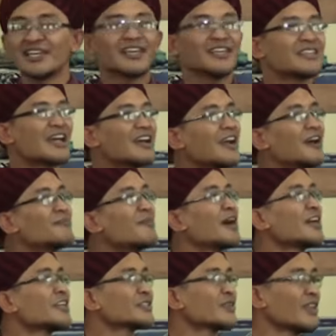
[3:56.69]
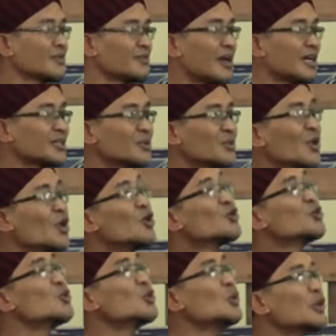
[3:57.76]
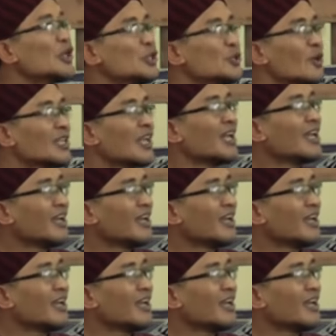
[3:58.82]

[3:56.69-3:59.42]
Kita nggak bangga sholat waktu. Dulu itu adalah